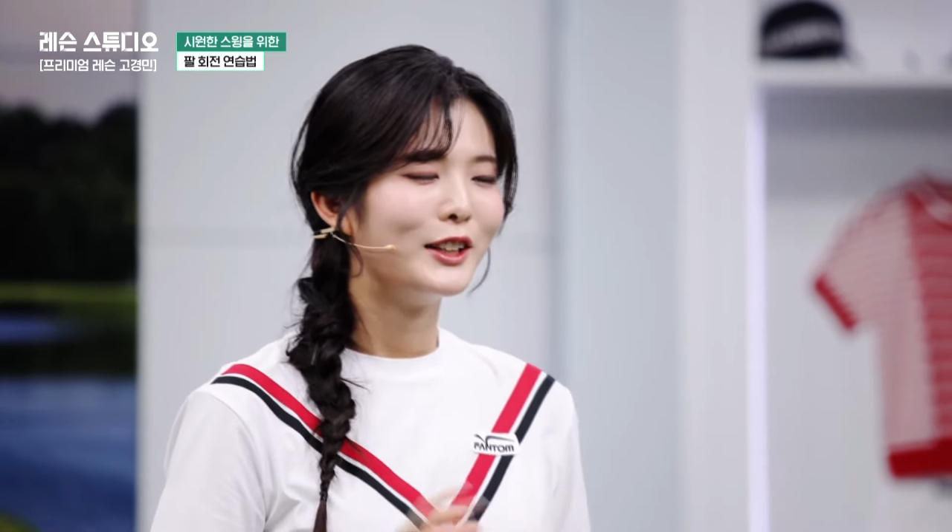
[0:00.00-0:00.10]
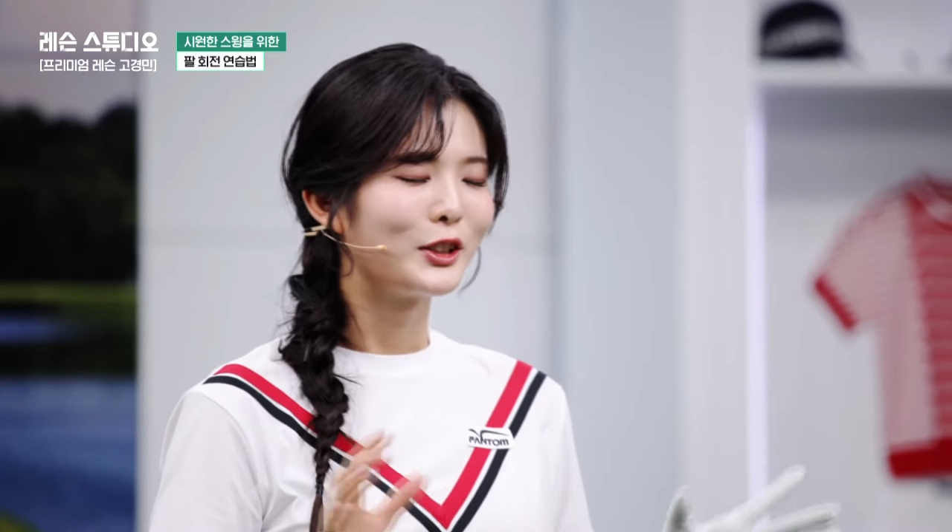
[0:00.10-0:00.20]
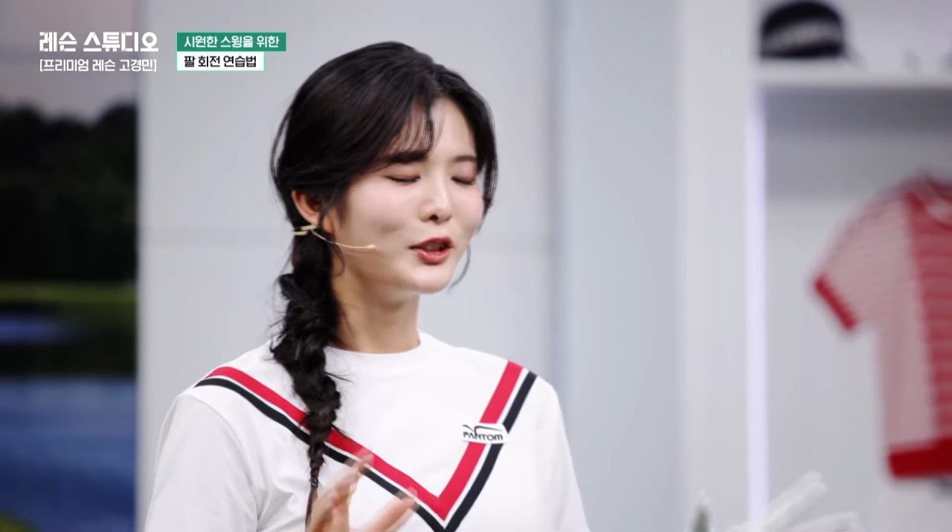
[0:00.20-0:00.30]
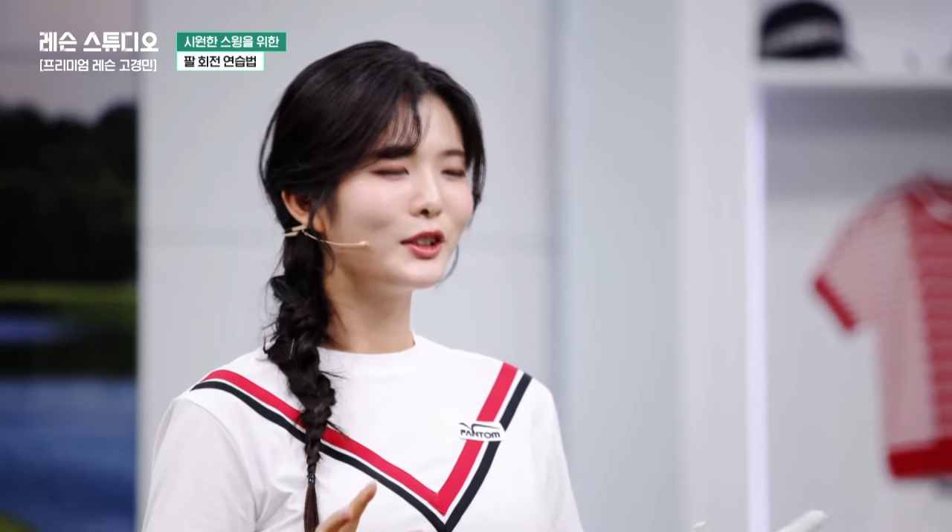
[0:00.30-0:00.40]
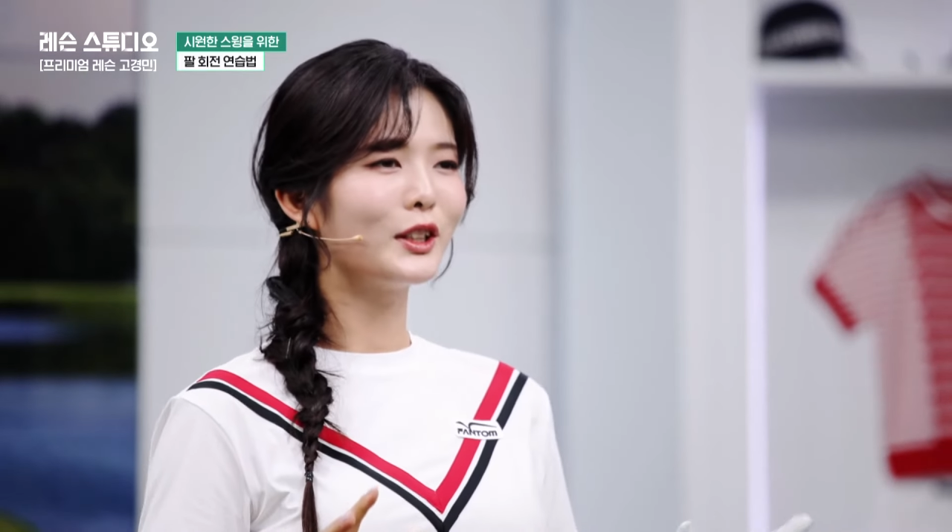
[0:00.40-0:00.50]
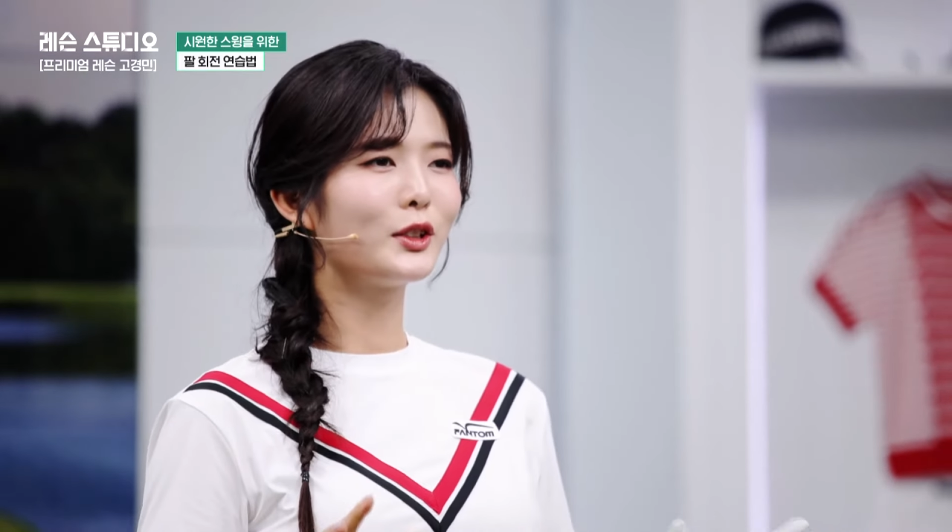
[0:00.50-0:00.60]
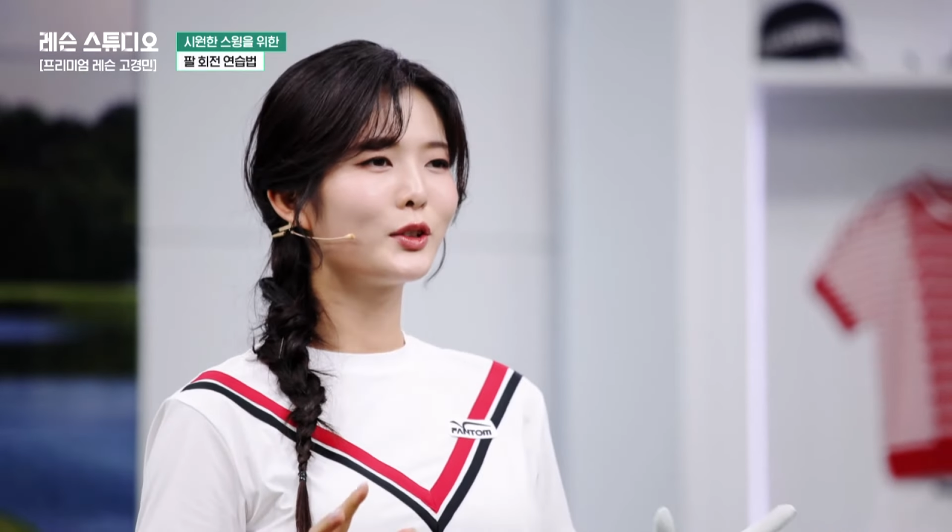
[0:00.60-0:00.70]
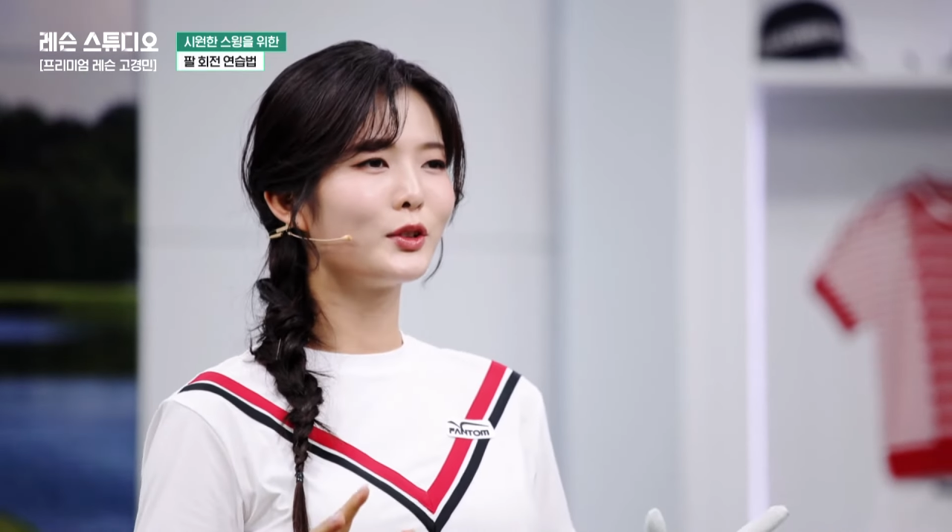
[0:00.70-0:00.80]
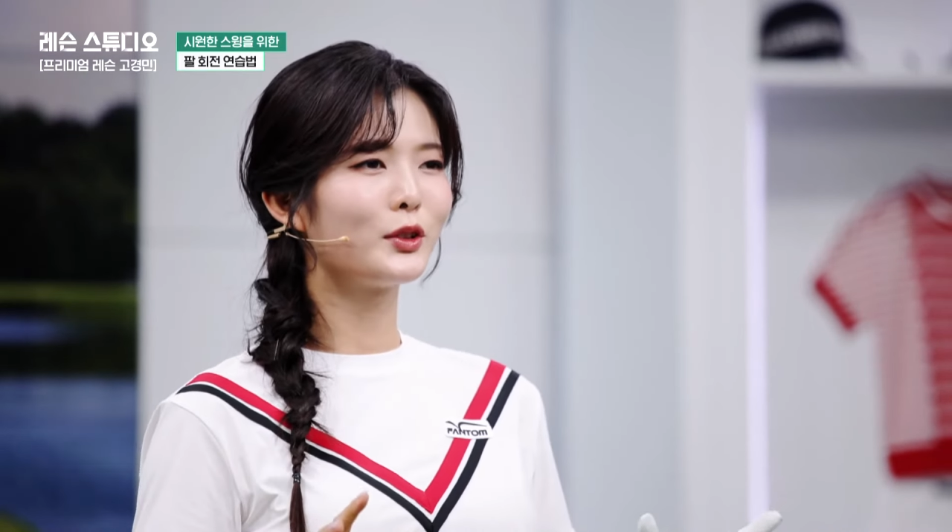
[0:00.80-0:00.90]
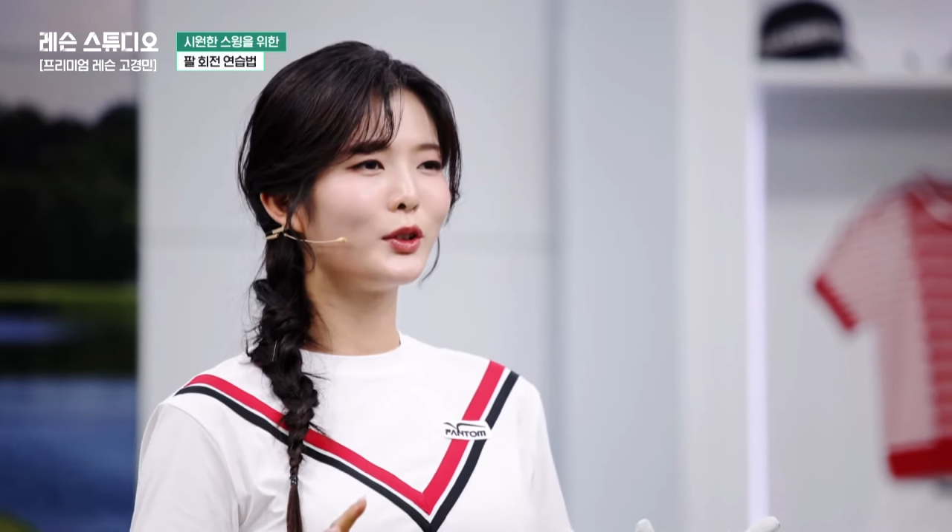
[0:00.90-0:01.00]

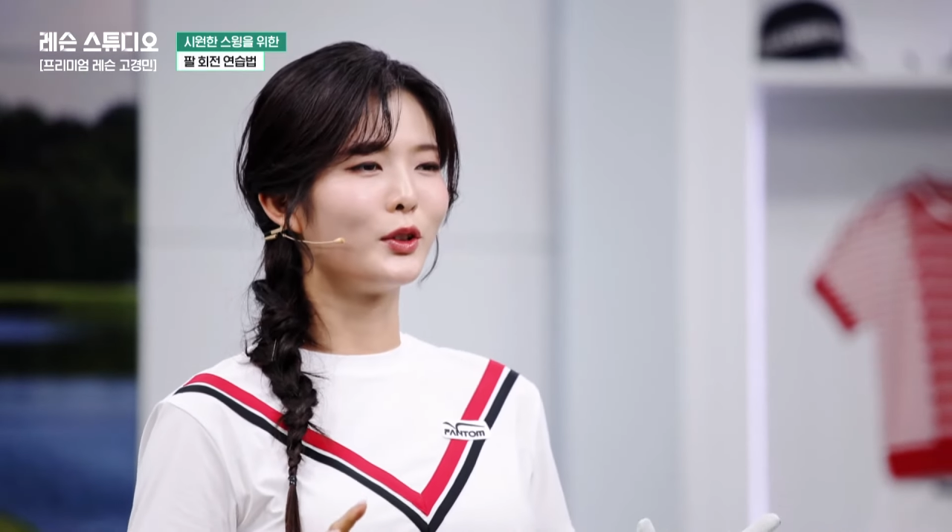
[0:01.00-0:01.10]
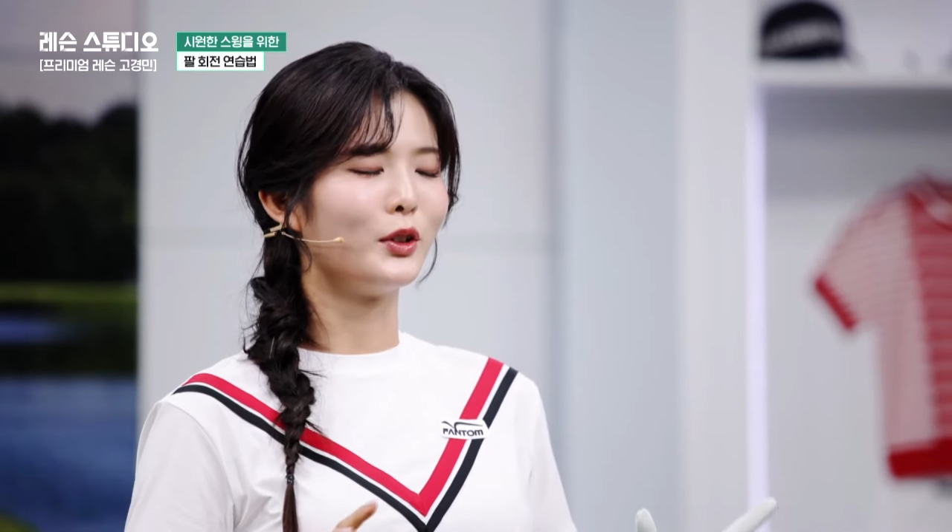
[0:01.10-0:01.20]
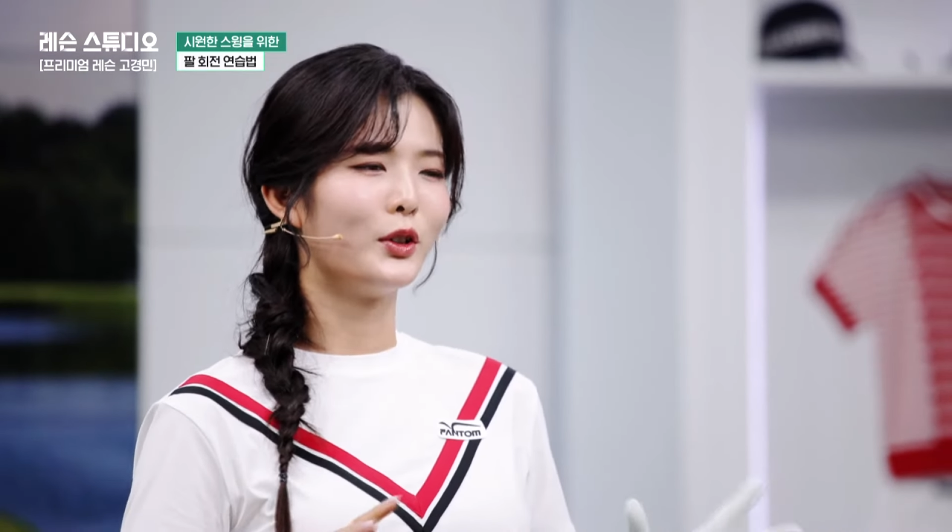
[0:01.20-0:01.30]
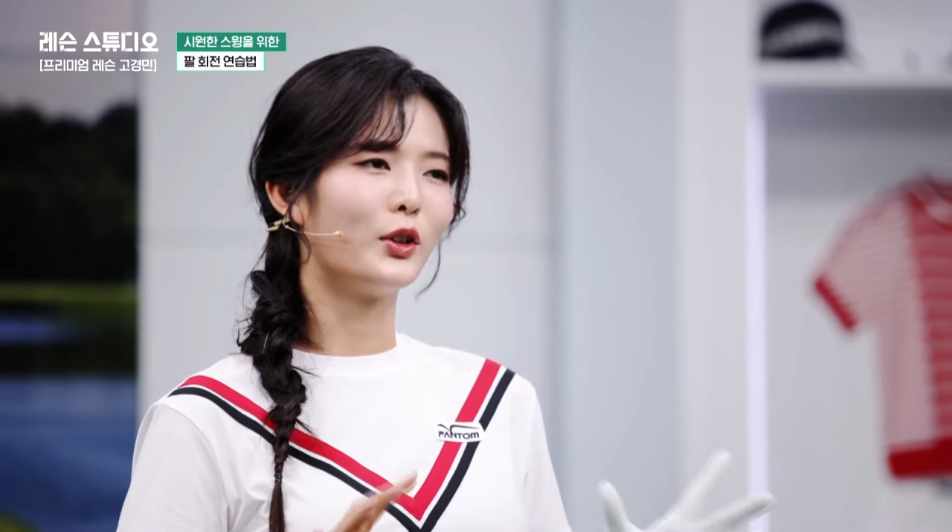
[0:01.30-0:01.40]
전체적으로